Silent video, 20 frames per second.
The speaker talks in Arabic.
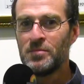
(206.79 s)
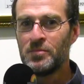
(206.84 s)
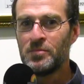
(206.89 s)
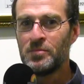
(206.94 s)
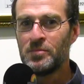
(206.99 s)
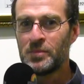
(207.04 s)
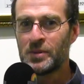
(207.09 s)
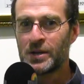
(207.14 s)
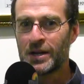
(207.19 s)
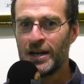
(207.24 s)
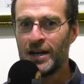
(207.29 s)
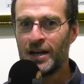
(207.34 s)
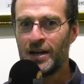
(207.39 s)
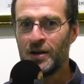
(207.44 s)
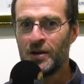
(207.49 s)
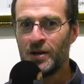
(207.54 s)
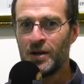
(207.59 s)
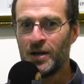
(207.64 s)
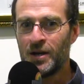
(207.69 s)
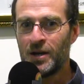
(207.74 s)

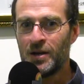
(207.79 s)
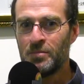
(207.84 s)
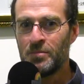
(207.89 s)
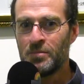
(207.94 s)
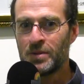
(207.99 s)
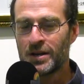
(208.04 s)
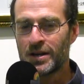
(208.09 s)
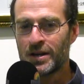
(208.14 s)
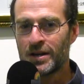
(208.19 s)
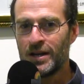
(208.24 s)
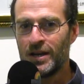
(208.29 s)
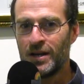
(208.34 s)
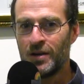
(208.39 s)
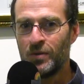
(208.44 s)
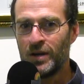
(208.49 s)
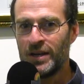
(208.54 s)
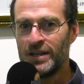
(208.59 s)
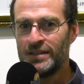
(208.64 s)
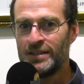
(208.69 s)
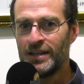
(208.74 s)
مره مره
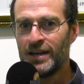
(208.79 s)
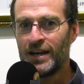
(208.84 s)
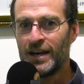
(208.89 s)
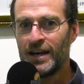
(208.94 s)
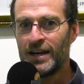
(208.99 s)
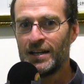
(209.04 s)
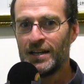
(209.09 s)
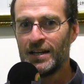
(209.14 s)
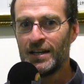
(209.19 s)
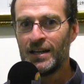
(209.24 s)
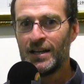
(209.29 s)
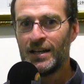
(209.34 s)
واحده